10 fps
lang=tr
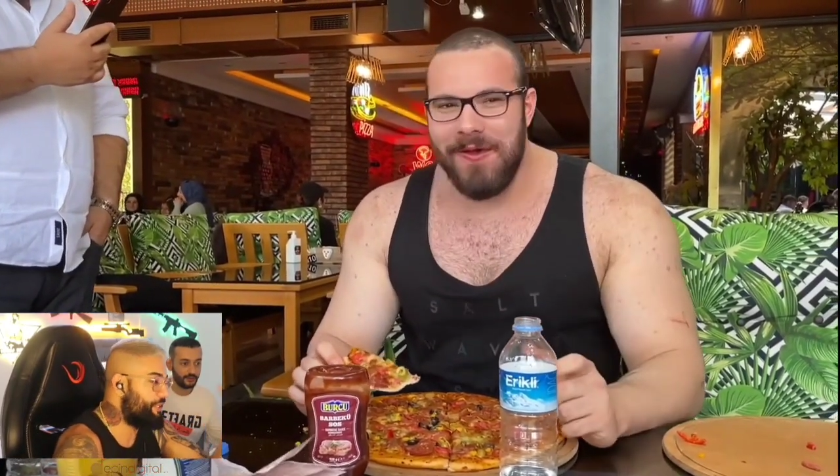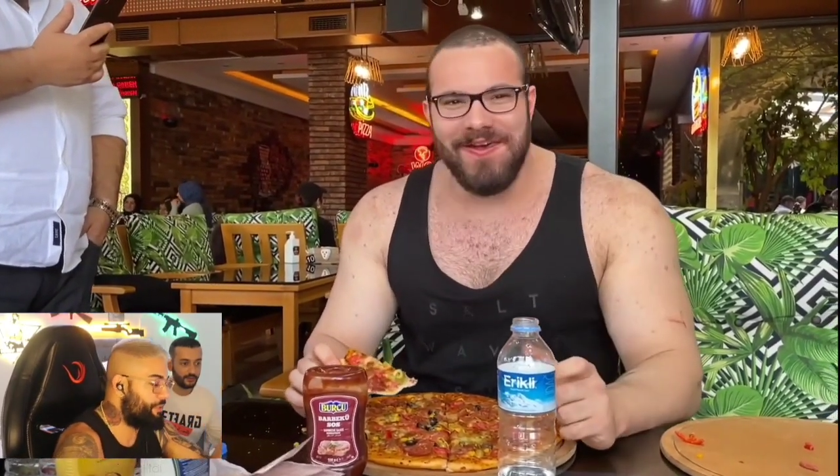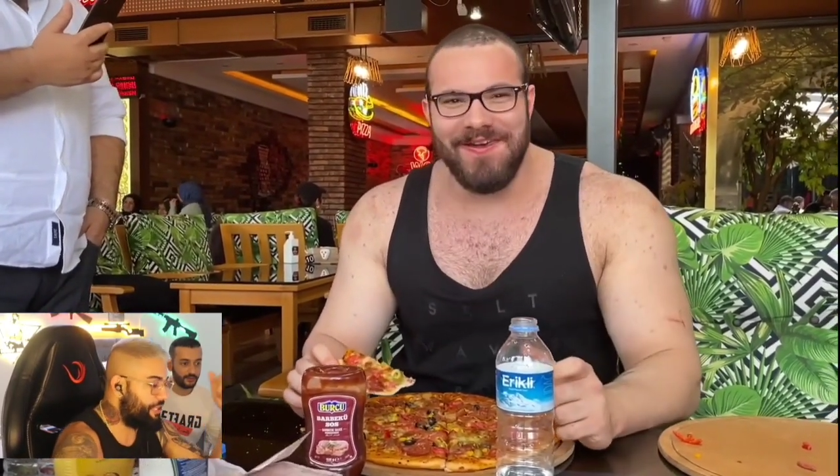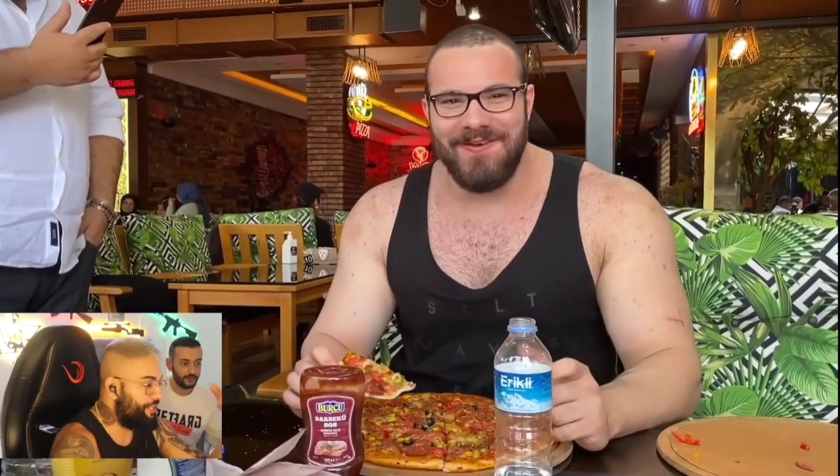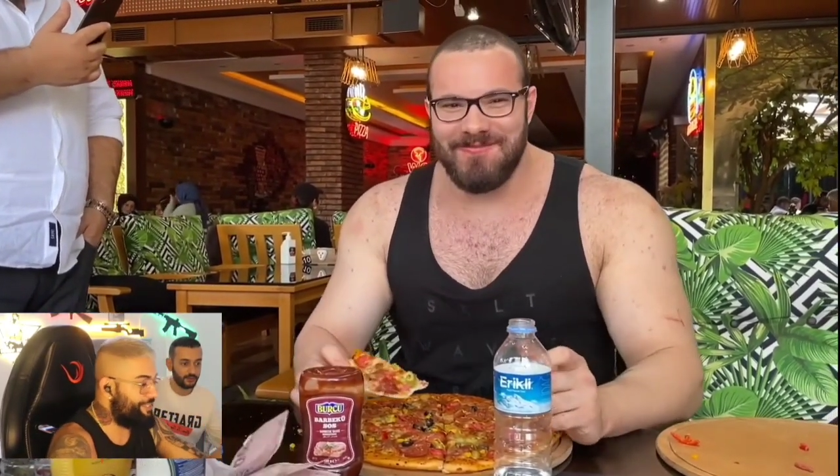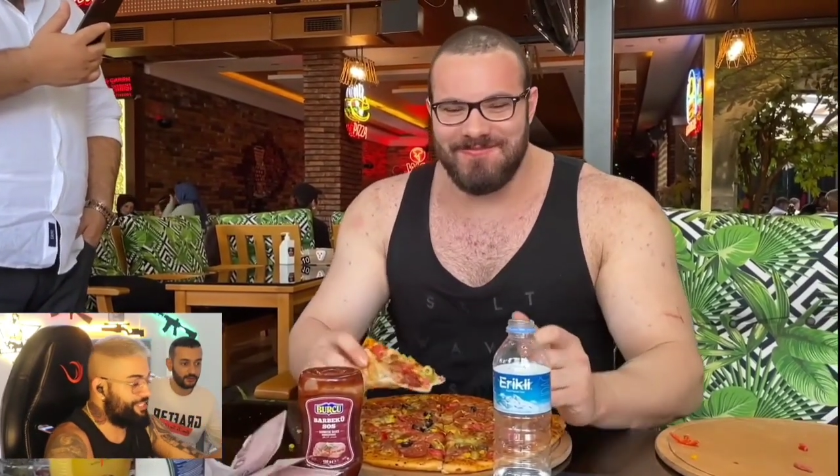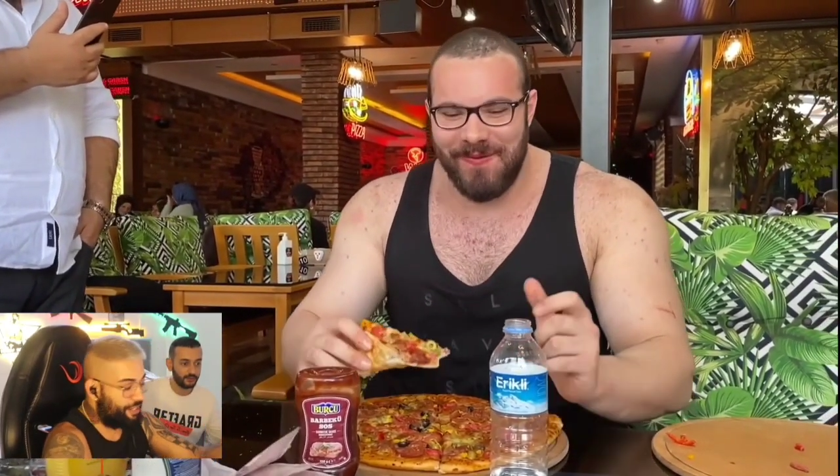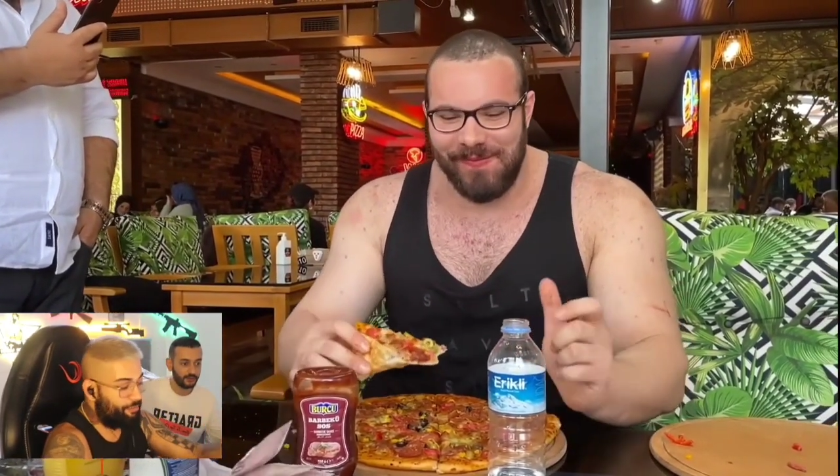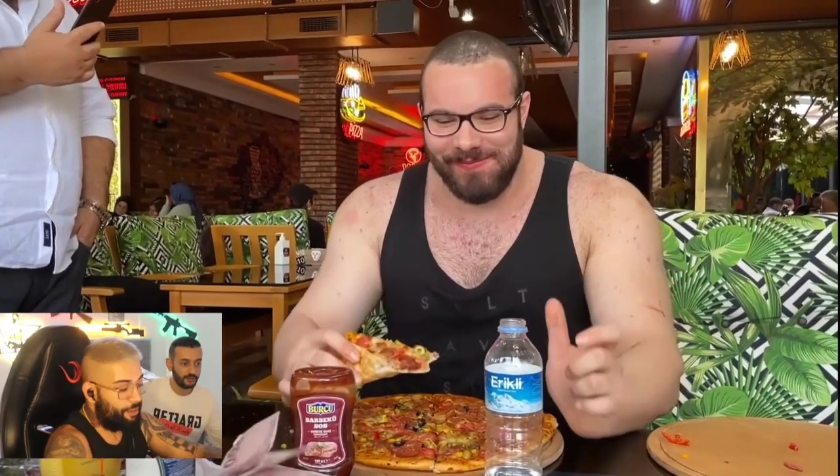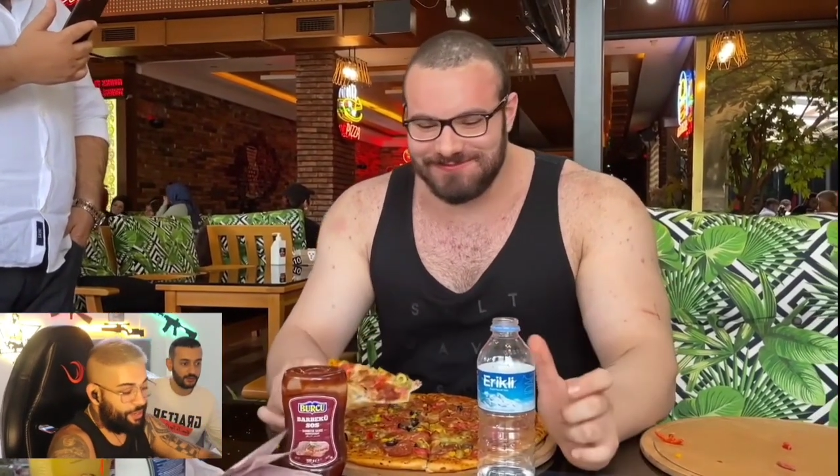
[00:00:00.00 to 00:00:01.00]
tane isteyeceğim
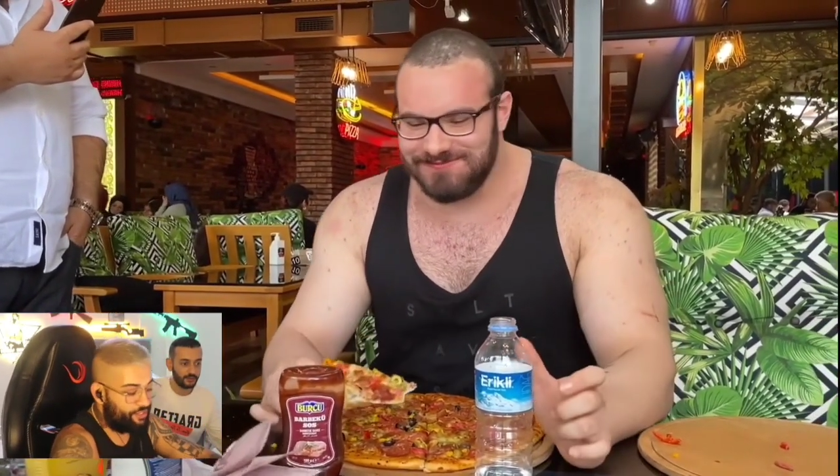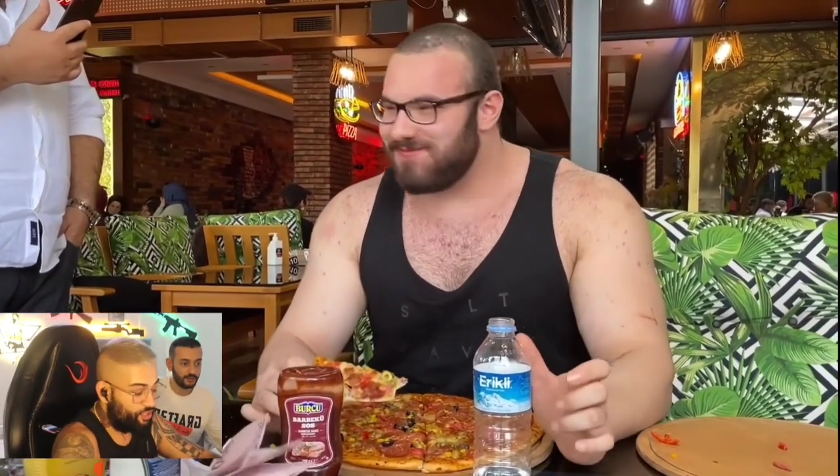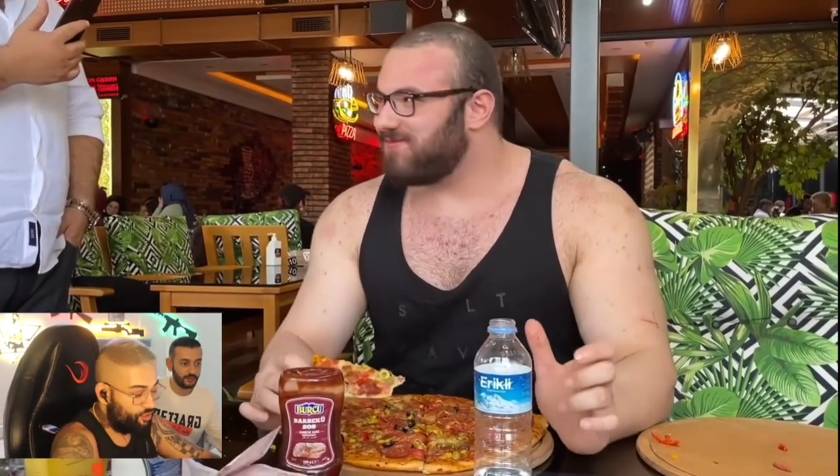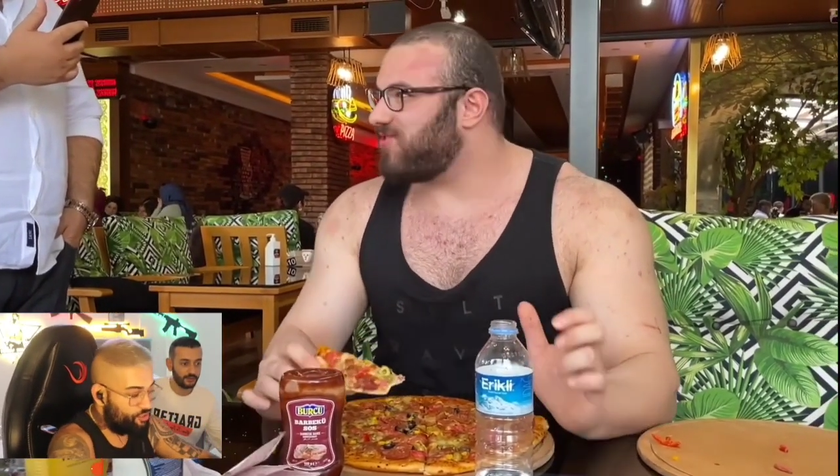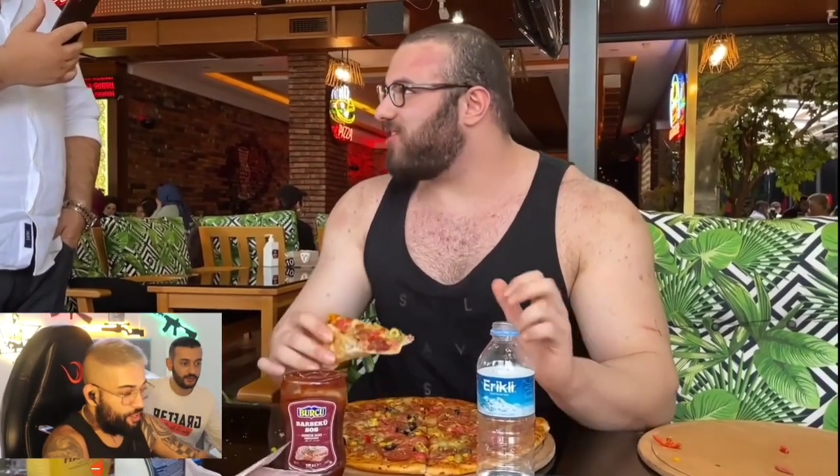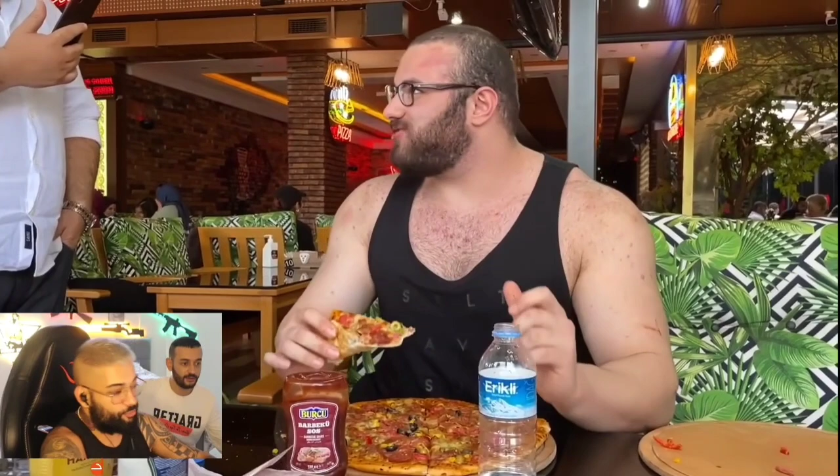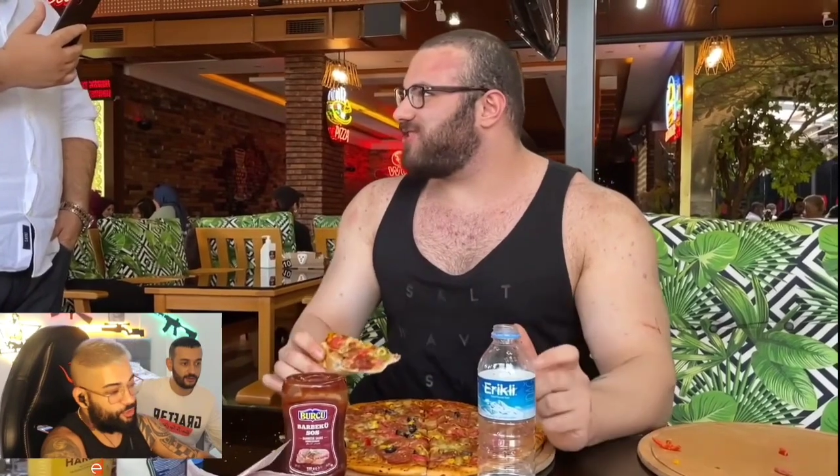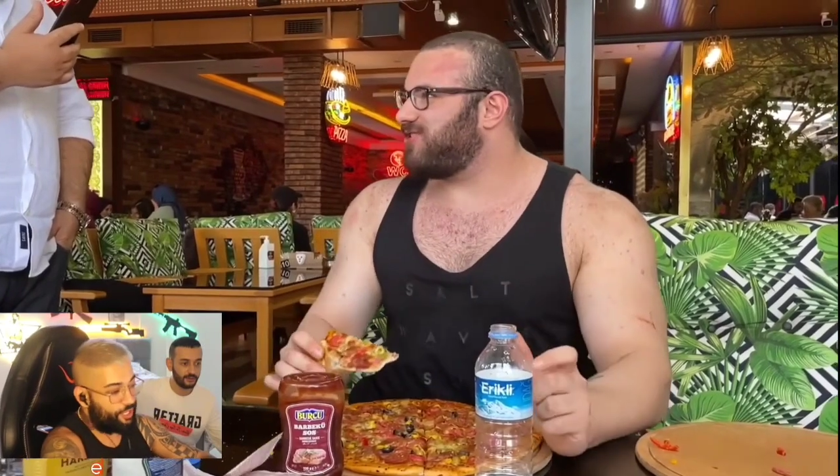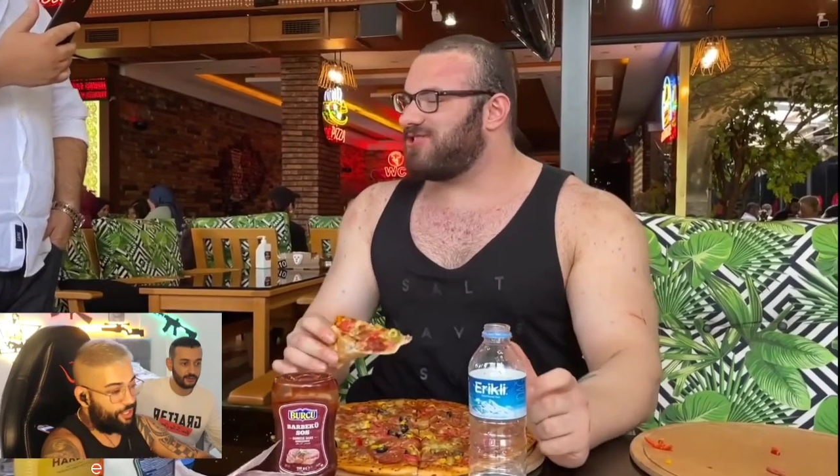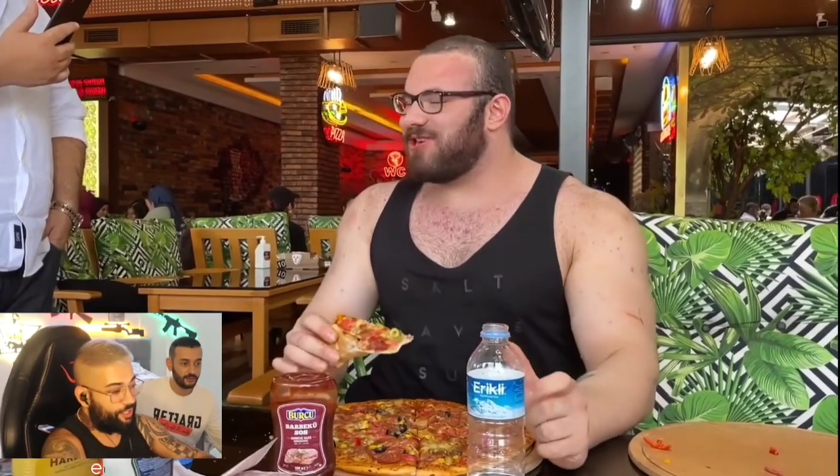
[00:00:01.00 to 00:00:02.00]
yemeye çalışacağım burada.